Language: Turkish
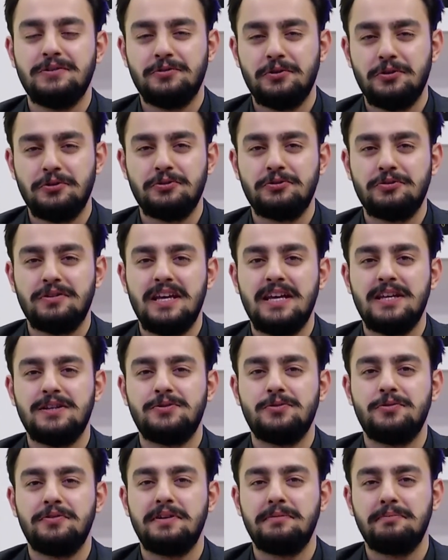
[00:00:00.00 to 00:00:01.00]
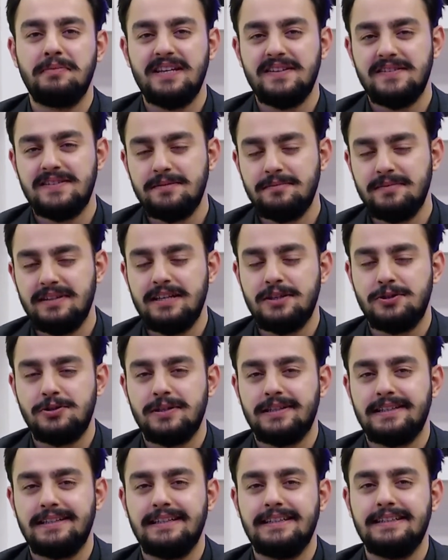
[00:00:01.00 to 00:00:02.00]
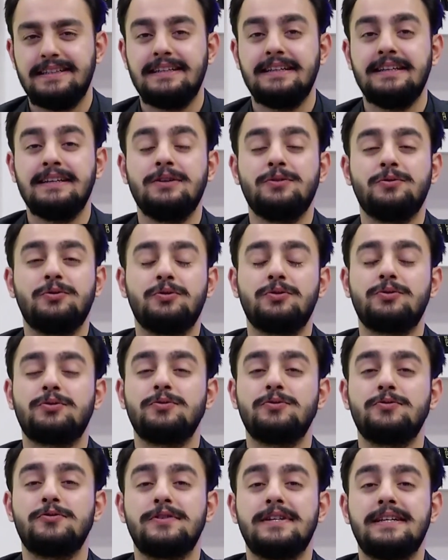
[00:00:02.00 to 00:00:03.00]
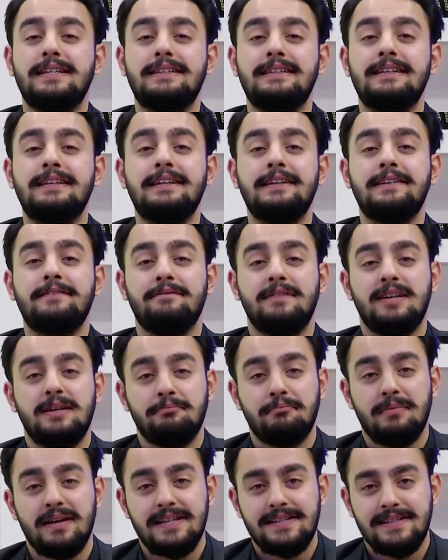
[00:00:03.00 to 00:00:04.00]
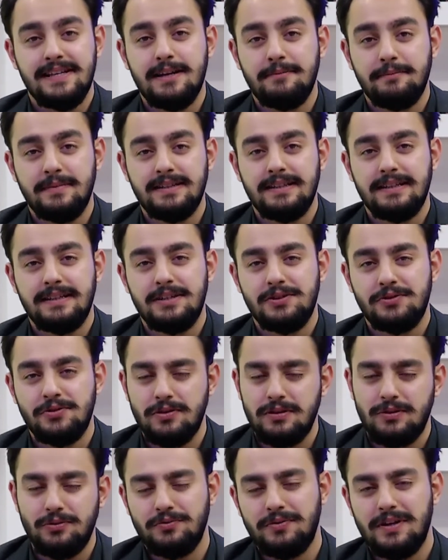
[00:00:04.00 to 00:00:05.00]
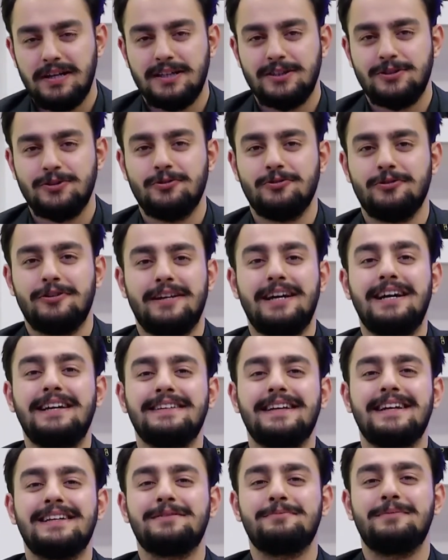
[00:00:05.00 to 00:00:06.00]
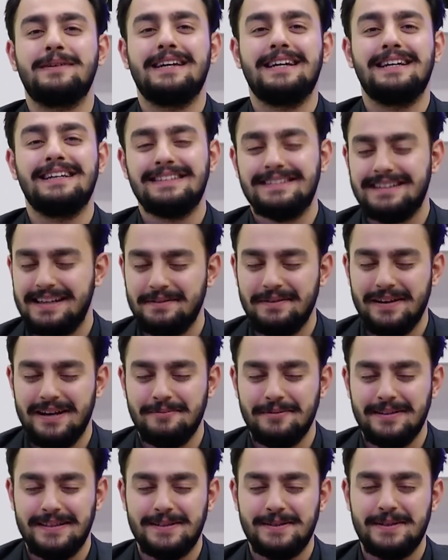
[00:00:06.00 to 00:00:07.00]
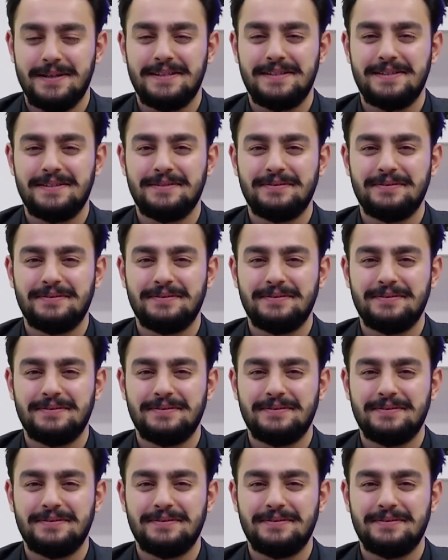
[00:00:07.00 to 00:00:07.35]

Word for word: Döndükten sonra mevsim değişikliğini, uyku düzenini ve beslenmedeki şöyle ufak tüyoları anlatmaya devam ediyoruz.